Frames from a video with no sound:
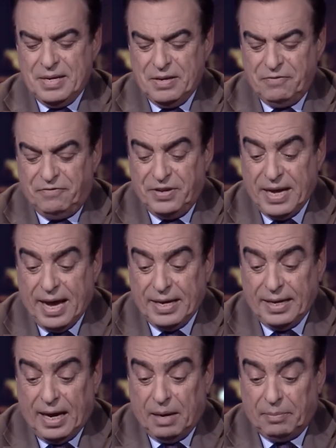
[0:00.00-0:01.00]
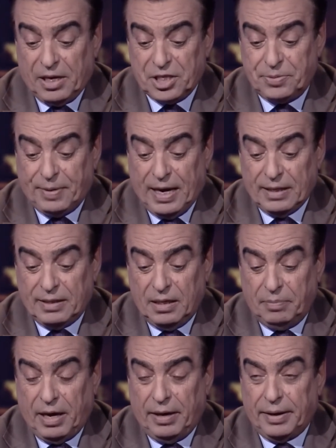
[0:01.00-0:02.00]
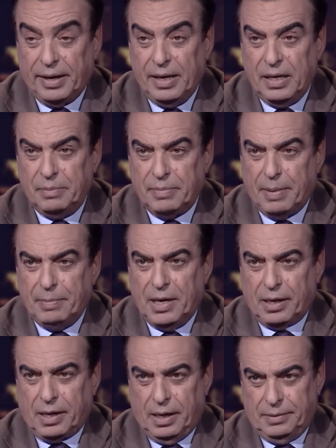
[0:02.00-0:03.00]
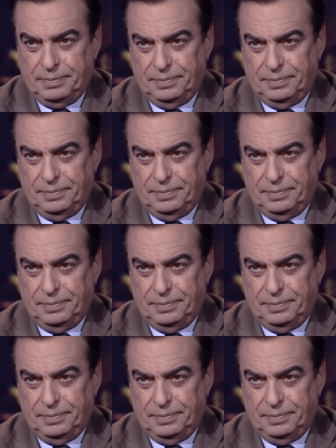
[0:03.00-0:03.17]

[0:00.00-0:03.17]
في أي عام أصبحت البحرين مملكة؟